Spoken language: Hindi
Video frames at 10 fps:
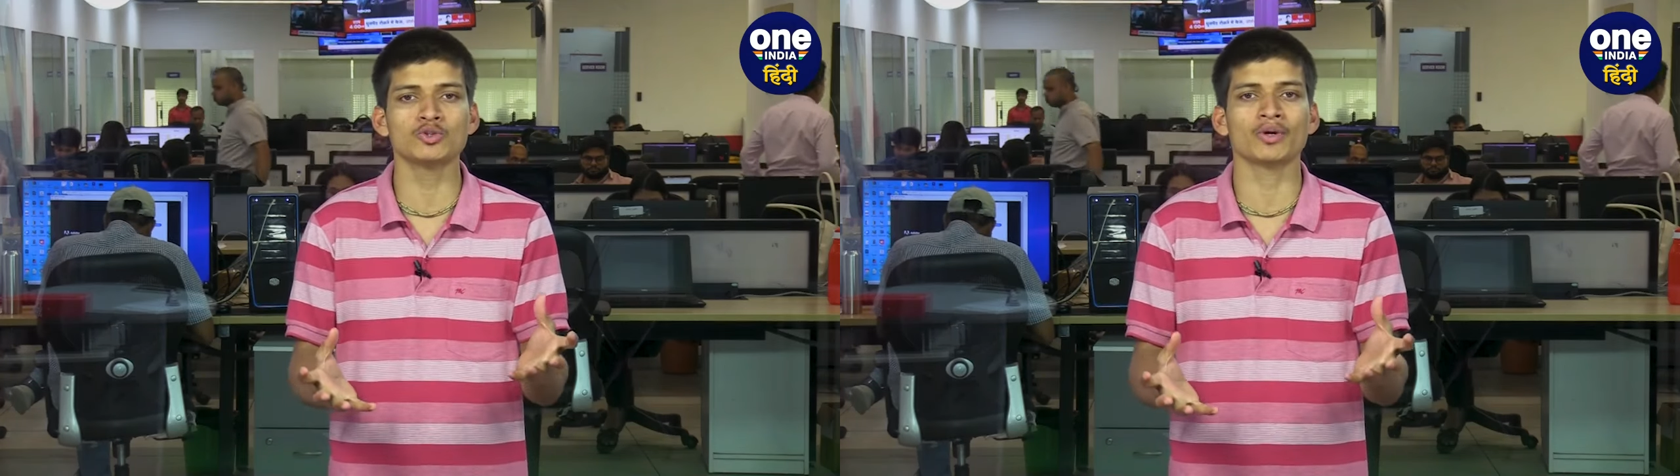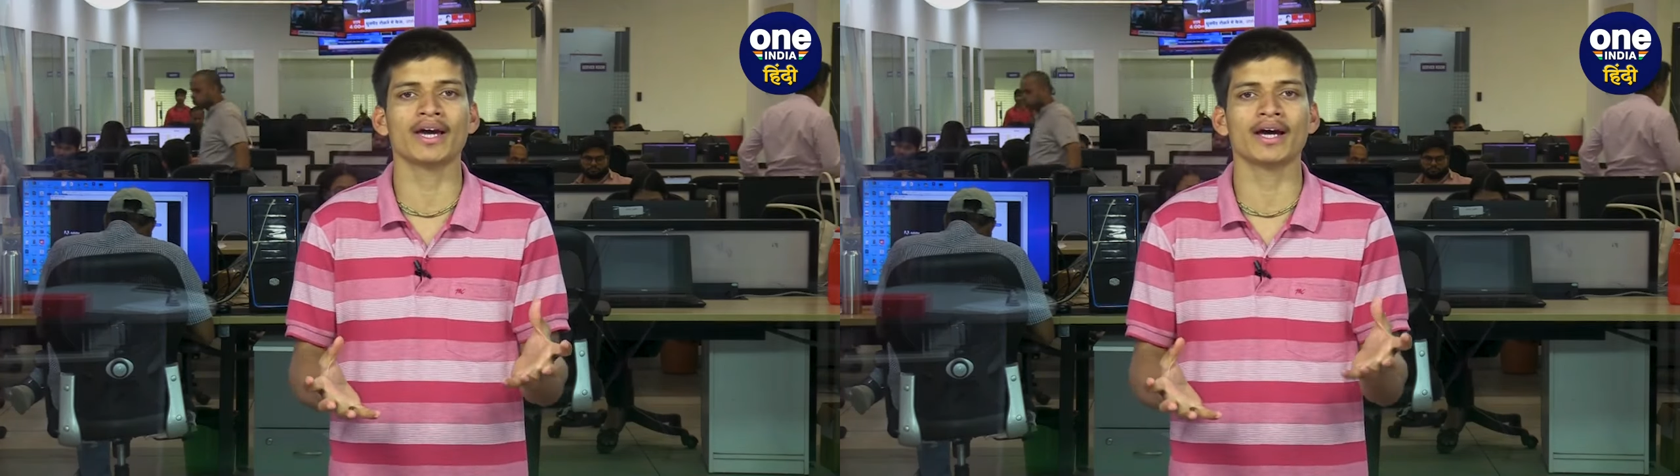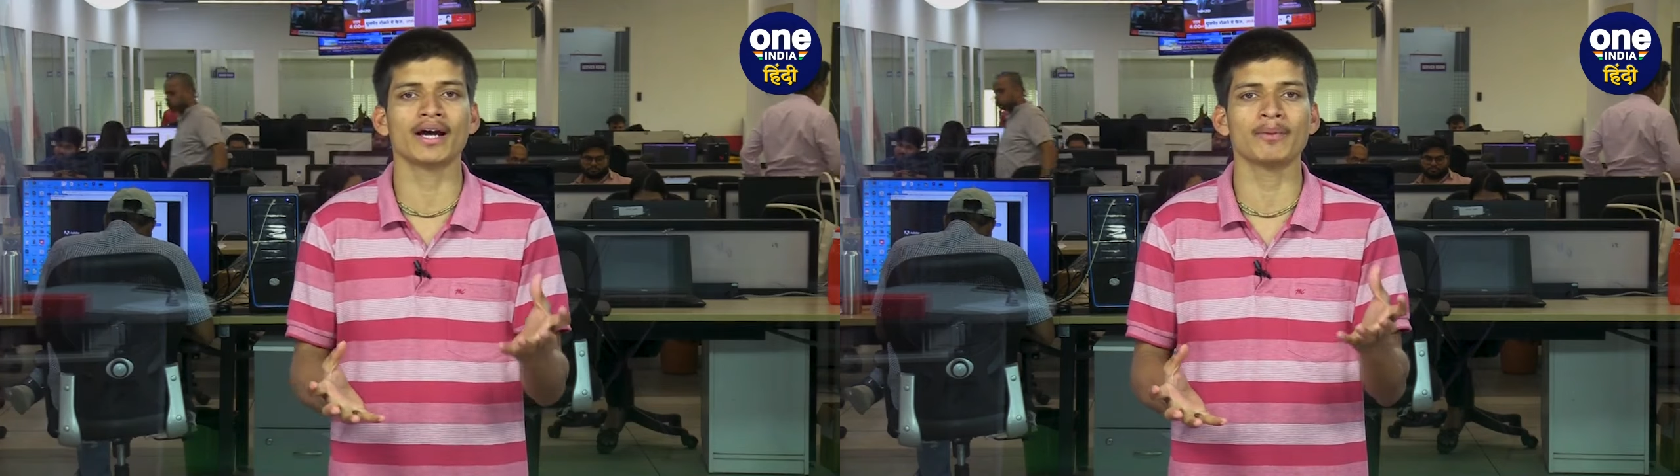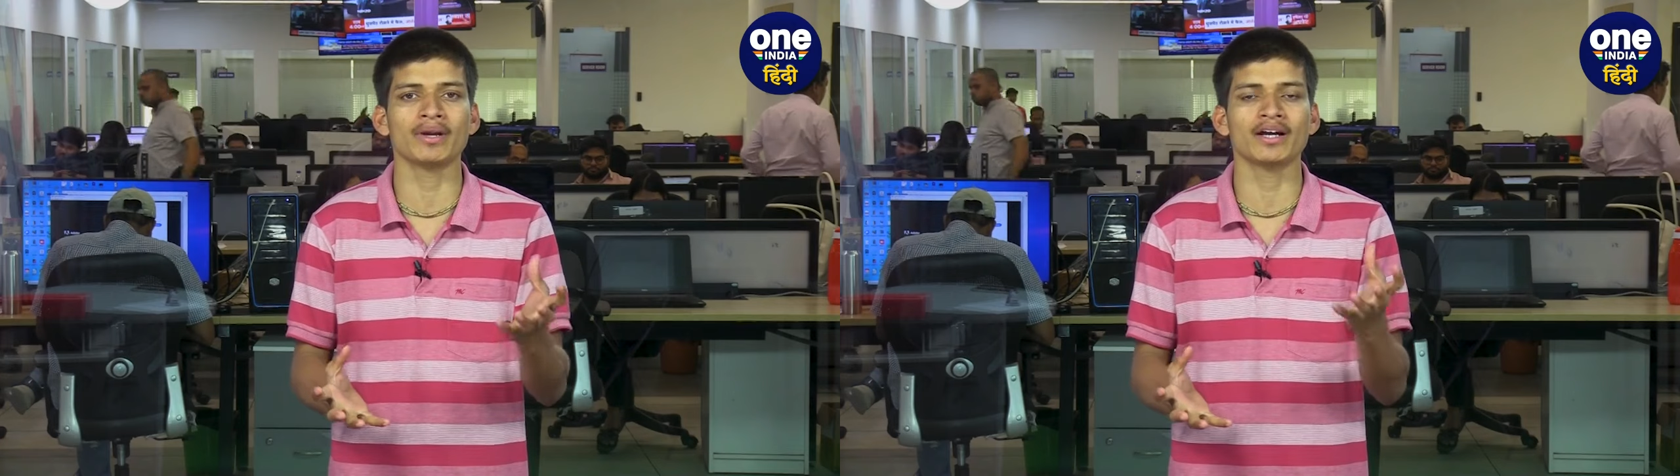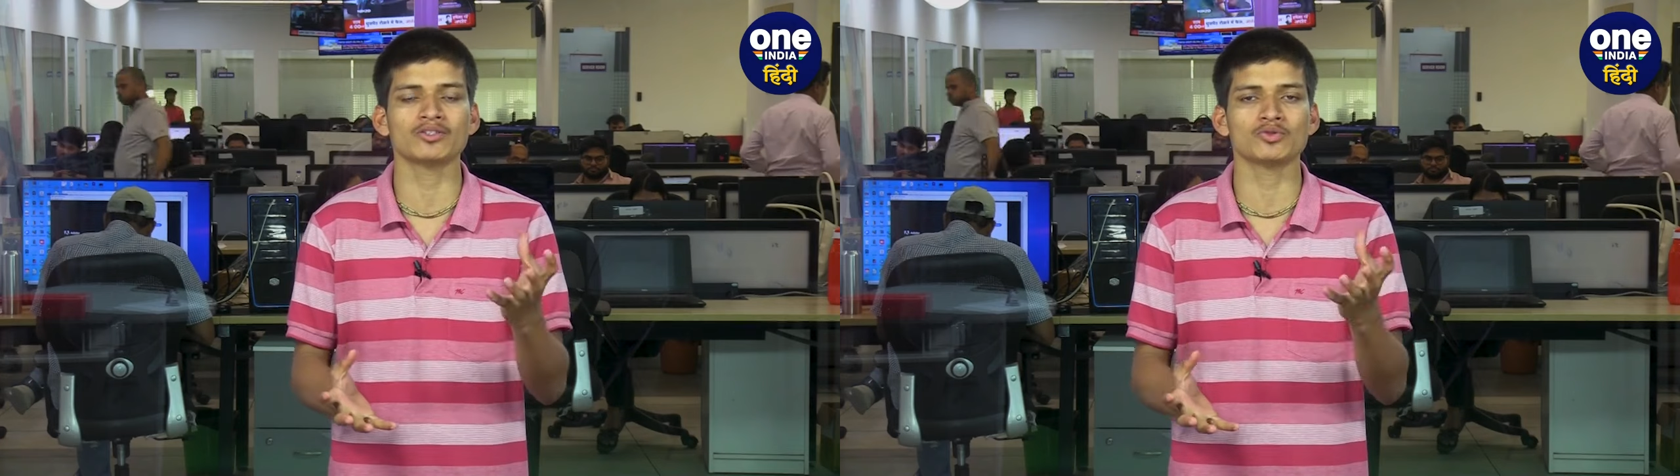चुके हैं कई
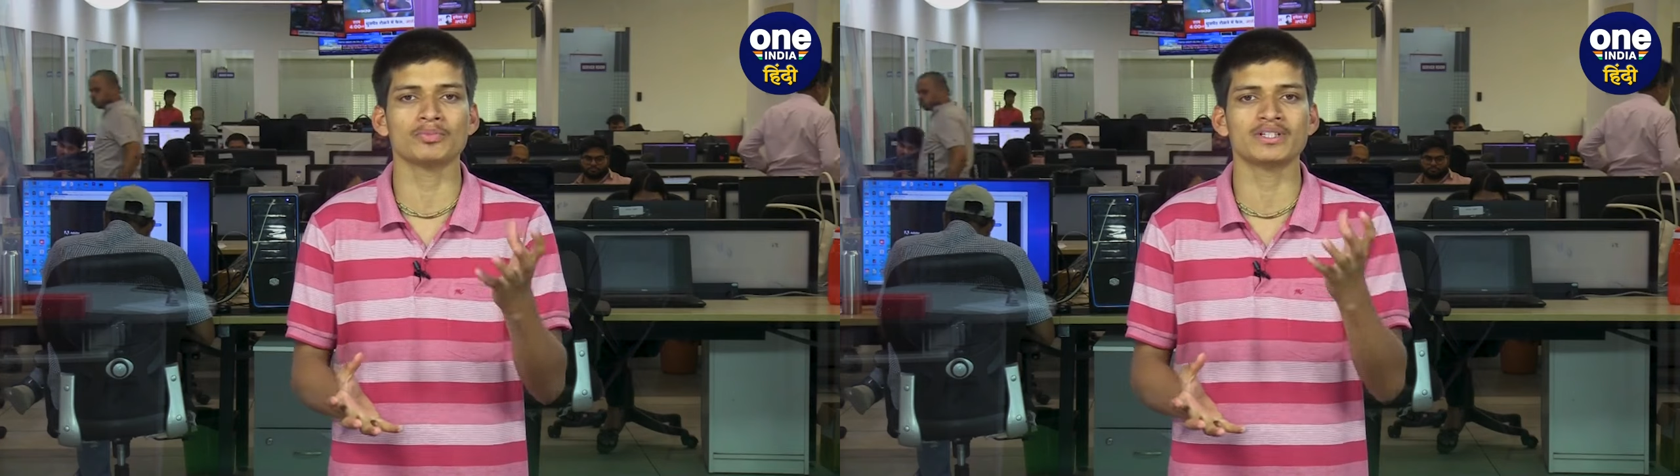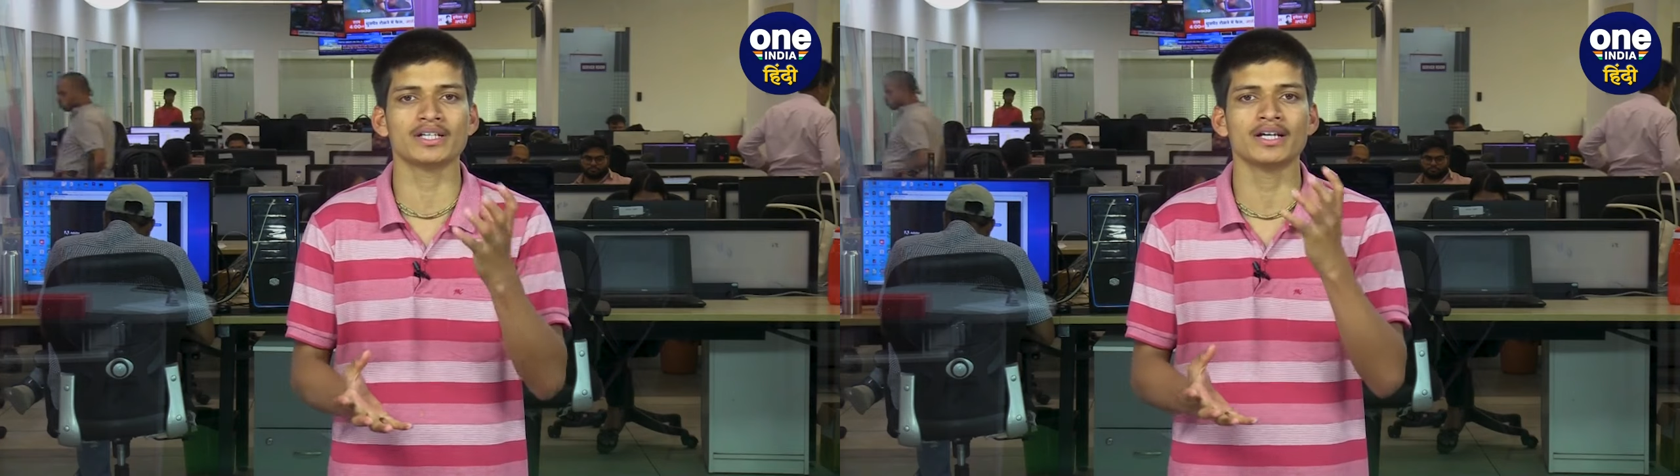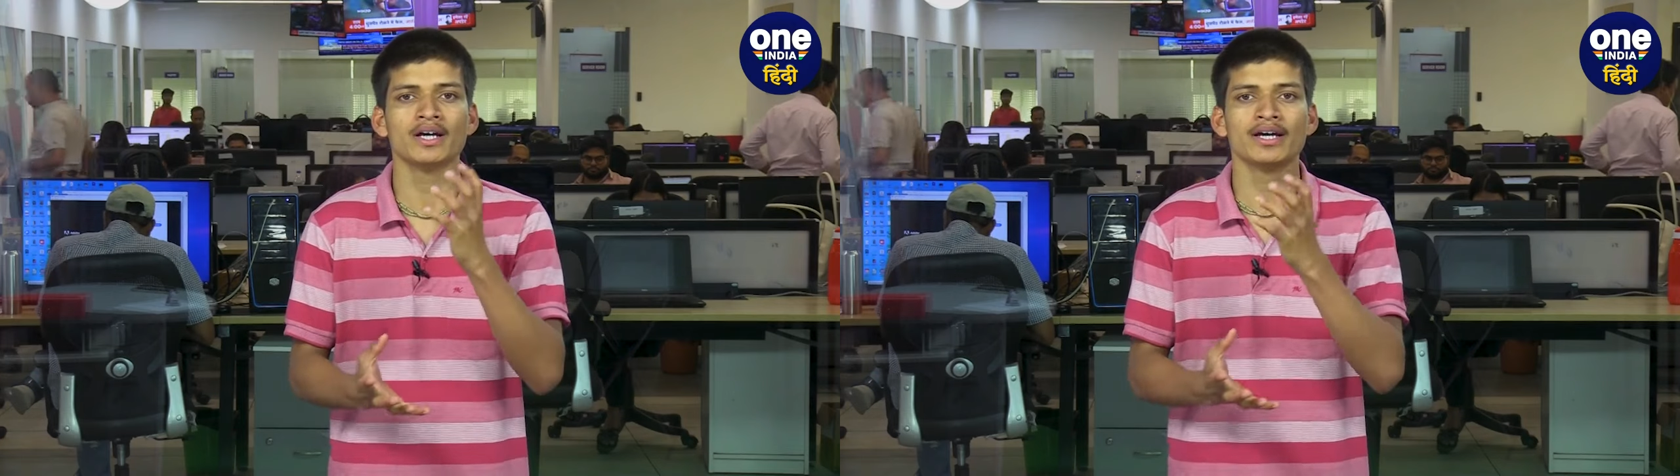प्लेयर्स उसमें से